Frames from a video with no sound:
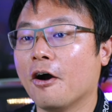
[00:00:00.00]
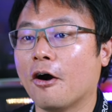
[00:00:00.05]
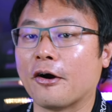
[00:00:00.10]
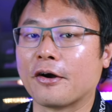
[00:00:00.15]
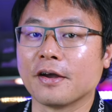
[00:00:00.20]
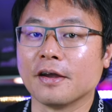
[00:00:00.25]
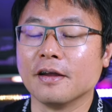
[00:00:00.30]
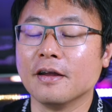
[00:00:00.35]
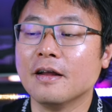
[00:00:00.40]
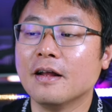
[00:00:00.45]

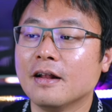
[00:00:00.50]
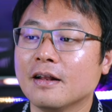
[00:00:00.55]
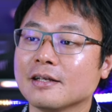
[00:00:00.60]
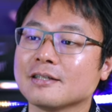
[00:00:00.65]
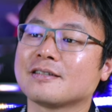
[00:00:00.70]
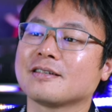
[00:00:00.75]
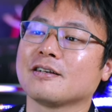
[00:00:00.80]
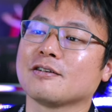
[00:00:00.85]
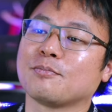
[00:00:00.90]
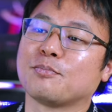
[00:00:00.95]
OK，
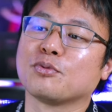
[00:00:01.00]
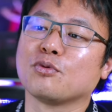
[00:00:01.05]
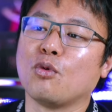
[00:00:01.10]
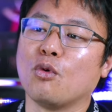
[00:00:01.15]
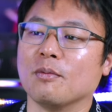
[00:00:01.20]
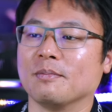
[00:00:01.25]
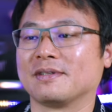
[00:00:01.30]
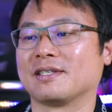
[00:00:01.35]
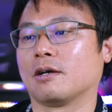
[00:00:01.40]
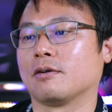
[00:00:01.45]
那这个不过
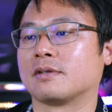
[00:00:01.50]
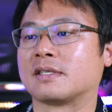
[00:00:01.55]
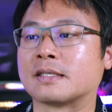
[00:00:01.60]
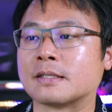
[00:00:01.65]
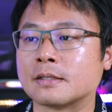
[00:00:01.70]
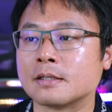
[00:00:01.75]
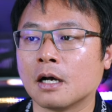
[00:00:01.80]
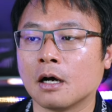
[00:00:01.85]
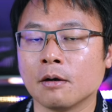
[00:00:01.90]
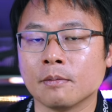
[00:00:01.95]
我们早
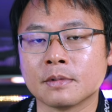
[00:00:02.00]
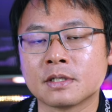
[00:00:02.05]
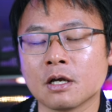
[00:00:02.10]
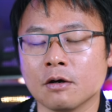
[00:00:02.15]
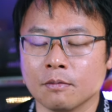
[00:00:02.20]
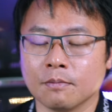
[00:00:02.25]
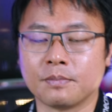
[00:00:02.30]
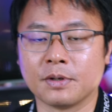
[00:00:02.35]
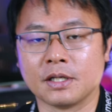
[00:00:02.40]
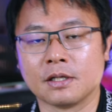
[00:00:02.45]
知道，我们在
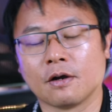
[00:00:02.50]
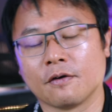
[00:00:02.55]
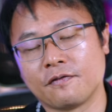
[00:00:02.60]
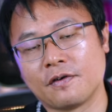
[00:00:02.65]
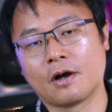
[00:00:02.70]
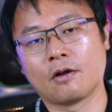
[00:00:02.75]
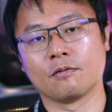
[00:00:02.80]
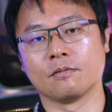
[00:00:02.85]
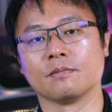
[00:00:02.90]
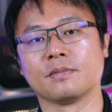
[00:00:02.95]
我们频道
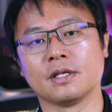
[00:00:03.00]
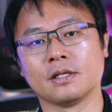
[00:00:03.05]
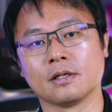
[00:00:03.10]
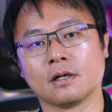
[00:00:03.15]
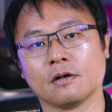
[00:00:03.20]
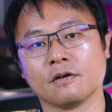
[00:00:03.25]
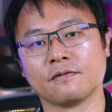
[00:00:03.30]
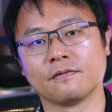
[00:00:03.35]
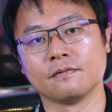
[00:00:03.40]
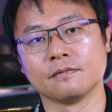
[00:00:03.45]
发我们频
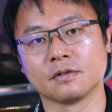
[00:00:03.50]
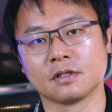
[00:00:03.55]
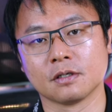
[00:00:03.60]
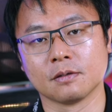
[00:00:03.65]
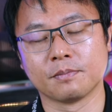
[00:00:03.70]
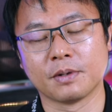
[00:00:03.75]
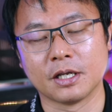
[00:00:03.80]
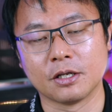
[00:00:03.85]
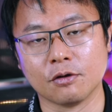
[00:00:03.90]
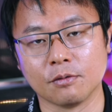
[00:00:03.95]
道的这
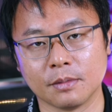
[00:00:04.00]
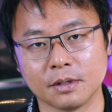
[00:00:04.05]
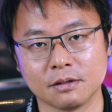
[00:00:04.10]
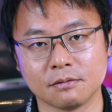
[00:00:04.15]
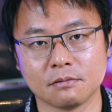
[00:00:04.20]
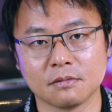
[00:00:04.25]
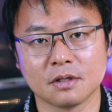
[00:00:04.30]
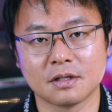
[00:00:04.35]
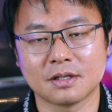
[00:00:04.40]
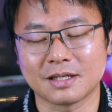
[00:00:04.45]
个朋友
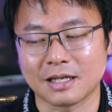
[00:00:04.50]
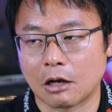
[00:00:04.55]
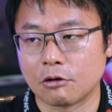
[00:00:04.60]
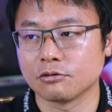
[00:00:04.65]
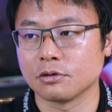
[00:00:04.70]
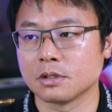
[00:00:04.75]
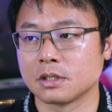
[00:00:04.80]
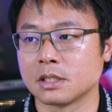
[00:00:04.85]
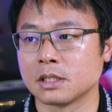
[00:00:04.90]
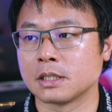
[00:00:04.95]
们早
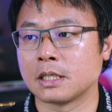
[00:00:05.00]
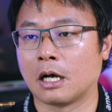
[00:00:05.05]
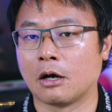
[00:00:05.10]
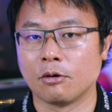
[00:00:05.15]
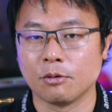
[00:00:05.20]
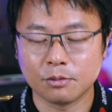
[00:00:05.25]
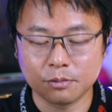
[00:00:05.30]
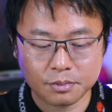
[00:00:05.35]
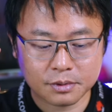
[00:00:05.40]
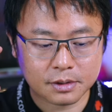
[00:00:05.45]
就知
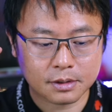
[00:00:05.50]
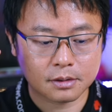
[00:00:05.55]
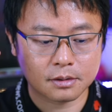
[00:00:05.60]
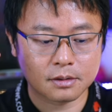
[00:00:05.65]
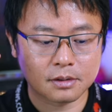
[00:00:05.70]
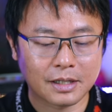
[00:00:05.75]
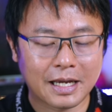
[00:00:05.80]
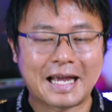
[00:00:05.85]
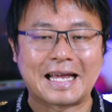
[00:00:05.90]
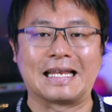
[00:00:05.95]
道。
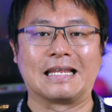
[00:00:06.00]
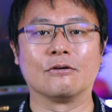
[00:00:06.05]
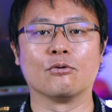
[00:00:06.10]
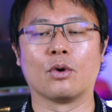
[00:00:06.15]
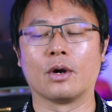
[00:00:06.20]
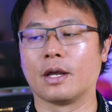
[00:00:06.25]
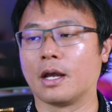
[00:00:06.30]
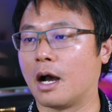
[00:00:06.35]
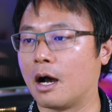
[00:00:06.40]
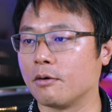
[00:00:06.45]

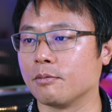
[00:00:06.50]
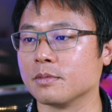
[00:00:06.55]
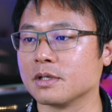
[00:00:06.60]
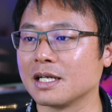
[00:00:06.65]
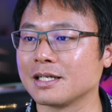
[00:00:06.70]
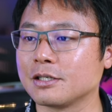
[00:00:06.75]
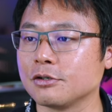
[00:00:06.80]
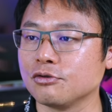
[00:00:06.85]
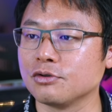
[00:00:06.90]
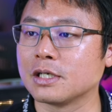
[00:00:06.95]
Anyway， 好，我们
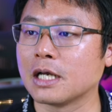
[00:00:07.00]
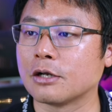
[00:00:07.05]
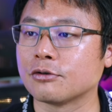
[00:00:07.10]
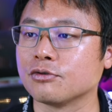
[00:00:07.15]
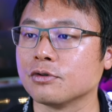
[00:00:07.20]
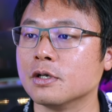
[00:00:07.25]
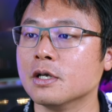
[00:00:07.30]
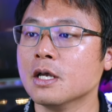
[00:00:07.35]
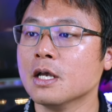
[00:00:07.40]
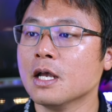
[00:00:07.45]
再继续下
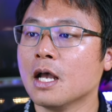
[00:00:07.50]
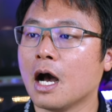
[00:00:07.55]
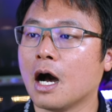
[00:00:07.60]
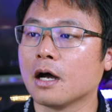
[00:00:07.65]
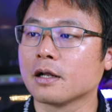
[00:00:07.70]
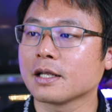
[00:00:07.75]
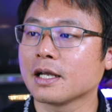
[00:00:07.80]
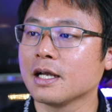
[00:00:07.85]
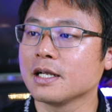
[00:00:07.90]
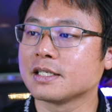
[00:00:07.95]
去。
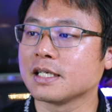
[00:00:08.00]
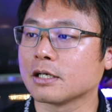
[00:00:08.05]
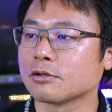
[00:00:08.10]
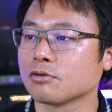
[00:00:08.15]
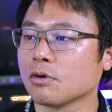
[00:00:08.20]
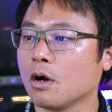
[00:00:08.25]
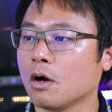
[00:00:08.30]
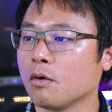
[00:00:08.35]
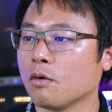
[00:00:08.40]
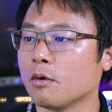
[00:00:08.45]
好，他在讲
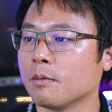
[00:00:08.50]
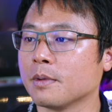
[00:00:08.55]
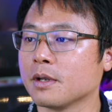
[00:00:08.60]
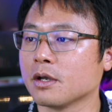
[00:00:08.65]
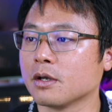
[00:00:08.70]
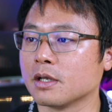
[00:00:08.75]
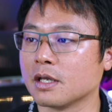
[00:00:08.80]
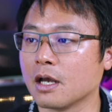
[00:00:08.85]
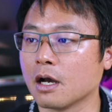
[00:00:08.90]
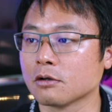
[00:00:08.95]
说哦，我们
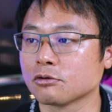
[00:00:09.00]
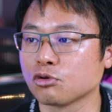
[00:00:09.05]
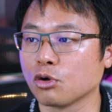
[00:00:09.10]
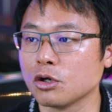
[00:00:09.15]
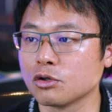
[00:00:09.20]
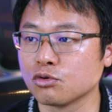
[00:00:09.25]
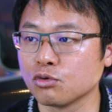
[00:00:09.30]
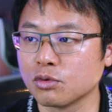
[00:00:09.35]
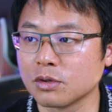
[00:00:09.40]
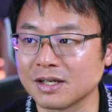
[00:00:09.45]
也要
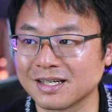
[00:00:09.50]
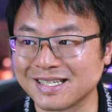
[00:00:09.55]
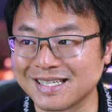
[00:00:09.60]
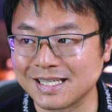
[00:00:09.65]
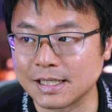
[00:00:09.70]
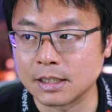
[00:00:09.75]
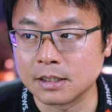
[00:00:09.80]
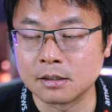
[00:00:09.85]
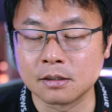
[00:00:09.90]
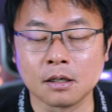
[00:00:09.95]
推出一个
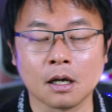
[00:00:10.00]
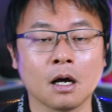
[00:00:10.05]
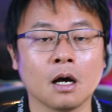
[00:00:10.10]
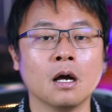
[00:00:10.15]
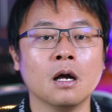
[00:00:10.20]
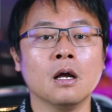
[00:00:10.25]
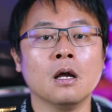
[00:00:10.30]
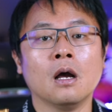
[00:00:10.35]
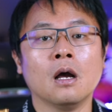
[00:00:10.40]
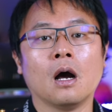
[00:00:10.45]
新的
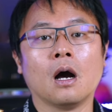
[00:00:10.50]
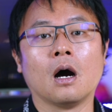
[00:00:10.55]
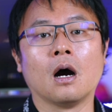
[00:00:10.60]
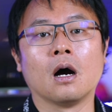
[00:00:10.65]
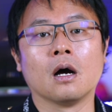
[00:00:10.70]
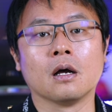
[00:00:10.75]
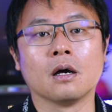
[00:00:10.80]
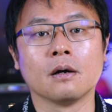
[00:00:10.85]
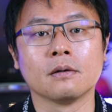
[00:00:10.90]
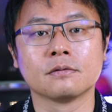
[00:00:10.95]

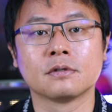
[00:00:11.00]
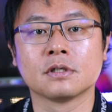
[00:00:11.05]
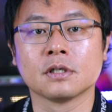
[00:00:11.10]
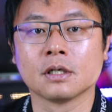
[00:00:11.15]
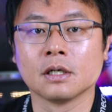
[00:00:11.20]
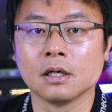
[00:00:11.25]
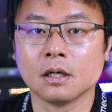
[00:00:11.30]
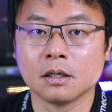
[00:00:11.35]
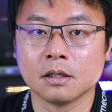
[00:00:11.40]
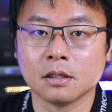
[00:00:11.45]
啊、呃，这
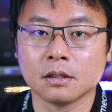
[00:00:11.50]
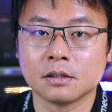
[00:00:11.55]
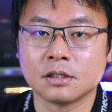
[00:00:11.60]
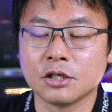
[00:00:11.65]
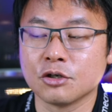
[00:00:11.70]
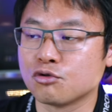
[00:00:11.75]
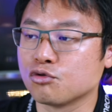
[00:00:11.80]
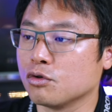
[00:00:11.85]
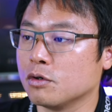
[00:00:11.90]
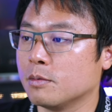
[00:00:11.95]
个
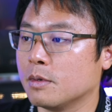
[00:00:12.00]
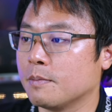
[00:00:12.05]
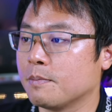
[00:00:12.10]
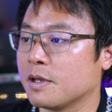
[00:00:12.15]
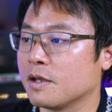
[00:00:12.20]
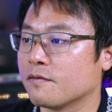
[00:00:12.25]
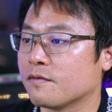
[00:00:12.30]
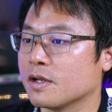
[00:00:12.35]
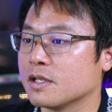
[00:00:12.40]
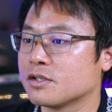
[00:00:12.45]
技术移民
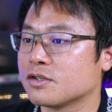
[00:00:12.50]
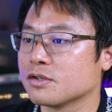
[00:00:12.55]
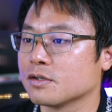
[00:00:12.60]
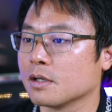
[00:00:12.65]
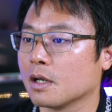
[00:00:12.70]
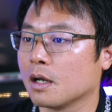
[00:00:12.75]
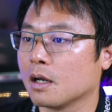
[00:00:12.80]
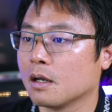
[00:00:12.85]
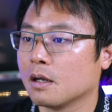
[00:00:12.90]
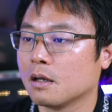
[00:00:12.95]
评分
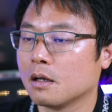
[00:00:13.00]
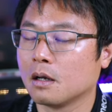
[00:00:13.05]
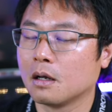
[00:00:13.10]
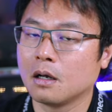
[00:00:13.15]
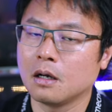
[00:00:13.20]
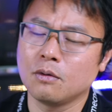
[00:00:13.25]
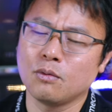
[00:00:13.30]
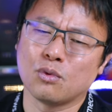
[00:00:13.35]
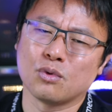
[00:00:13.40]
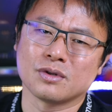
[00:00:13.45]
制啊。
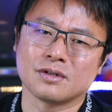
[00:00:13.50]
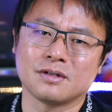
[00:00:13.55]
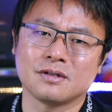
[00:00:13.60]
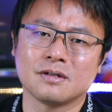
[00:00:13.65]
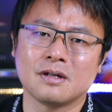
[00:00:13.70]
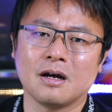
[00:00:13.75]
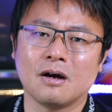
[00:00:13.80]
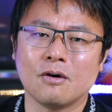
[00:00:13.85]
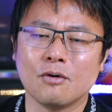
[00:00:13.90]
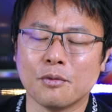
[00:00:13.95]
啊，我知
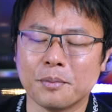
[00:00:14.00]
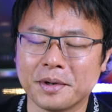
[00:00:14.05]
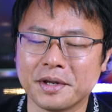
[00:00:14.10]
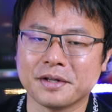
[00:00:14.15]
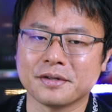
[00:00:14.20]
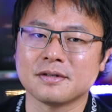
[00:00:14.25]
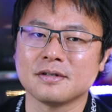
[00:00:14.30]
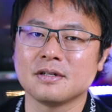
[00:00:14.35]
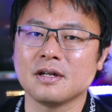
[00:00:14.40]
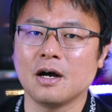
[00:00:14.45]
道，我们
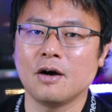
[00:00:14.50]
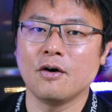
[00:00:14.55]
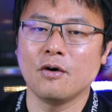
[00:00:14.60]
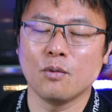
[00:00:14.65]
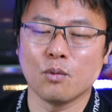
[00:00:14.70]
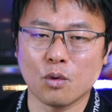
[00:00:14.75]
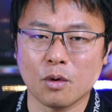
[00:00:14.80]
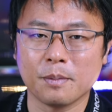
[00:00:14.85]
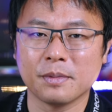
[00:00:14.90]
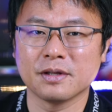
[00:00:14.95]
也知道，
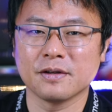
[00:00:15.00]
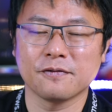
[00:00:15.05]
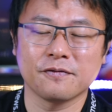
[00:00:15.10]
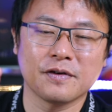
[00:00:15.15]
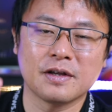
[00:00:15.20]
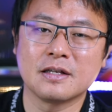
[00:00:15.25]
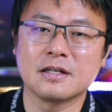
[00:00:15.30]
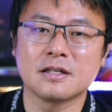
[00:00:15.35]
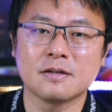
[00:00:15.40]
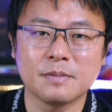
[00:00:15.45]
我们的
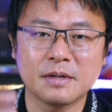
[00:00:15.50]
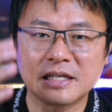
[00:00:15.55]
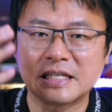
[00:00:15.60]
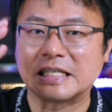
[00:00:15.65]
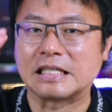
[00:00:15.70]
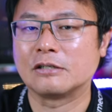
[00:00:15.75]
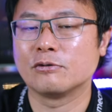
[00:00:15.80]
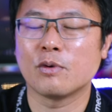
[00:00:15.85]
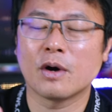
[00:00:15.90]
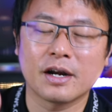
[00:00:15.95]
粉丝们
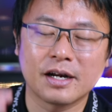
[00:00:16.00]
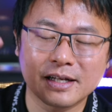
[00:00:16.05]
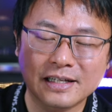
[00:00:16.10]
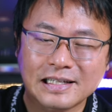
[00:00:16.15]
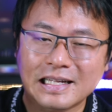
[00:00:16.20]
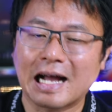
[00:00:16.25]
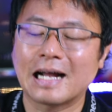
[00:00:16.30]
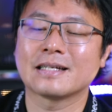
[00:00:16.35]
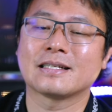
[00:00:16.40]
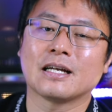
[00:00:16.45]
几万人，
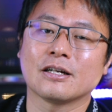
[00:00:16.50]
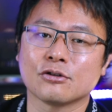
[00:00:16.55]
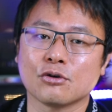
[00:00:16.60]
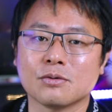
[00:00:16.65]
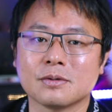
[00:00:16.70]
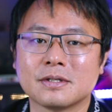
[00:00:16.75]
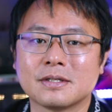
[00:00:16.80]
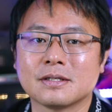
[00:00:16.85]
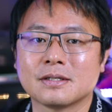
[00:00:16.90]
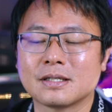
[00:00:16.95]
大家
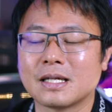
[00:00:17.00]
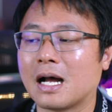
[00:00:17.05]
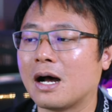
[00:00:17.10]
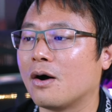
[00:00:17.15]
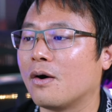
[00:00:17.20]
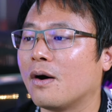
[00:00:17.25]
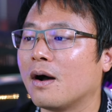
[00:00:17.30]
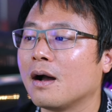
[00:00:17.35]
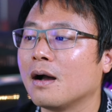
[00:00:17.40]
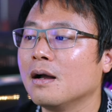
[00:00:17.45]
都知
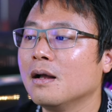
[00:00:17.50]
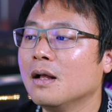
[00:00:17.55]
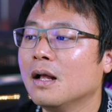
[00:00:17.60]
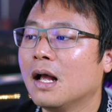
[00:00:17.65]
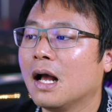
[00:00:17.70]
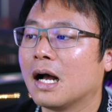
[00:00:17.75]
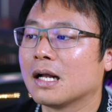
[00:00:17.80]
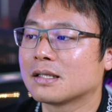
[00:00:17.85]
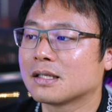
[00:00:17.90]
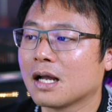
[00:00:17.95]
道啊。
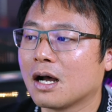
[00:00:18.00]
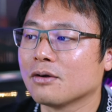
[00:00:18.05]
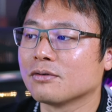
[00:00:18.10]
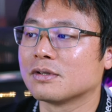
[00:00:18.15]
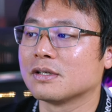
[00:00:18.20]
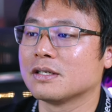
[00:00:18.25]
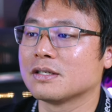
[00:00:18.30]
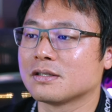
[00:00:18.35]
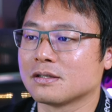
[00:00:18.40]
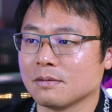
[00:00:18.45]
啊，到
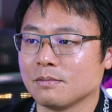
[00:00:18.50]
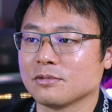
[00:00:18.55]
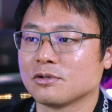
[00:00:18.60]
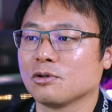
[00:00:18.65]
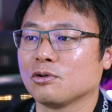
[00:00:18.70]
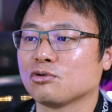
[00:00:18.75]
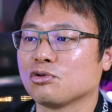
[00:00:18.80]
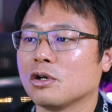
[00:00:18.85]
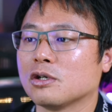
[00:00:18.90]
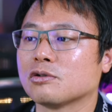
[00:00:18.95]
底什么
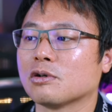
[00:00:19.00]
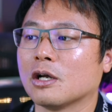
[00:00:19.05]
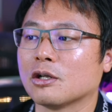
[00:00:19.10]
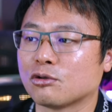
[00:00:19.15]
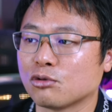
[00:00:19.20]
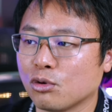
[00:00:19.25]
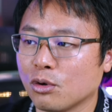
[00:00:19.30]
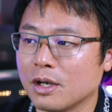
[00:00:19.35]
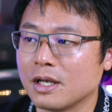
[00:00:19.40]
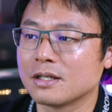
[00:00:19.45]
时候推出来，
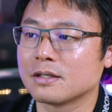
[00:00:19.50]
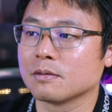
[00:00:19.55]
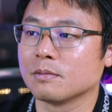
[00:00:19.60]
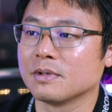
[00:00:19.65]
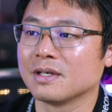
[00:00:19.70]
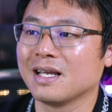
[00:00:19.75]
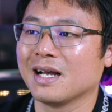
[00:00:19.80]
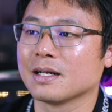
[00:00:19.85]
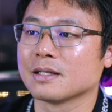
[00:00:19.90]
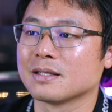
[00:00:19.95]
推什
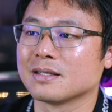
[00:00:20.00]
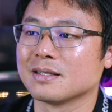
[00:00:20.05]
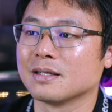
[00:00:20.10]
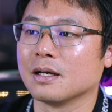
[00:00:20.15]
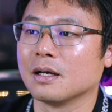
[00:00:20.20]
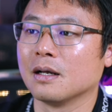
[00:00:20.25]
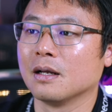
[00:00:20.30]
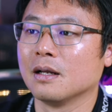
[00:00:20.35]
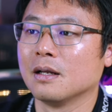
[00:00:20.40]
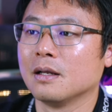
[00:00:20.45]
么样子
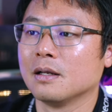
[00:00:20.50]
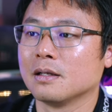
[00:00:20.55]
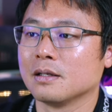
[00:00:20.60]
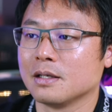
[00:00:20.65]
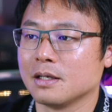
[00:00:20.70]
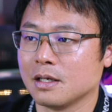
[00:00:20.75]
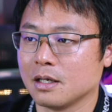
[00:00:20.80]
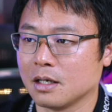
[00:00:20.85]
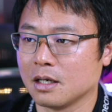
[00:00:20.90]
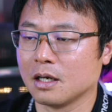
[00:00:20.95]
的？
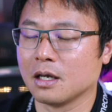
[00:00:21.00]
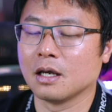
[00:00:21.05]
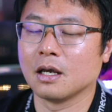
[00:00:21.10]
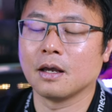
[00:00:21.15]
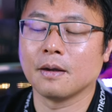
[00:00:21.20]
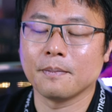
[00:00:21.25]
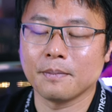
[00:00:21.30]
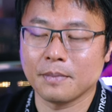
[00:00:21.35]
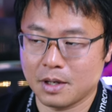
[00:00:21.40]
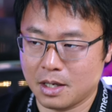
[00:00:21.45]

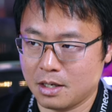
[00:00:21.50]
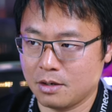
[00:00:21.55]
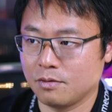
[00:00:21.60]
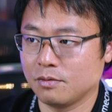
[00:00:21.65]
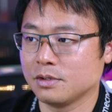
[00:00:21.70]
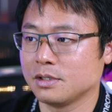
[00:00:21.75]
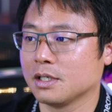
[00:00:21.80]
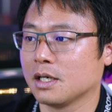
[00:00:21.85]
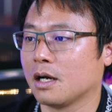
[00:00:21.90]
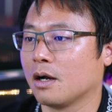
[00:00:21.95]
也没
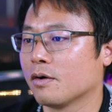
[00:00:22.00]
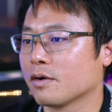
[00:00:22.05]
有讲。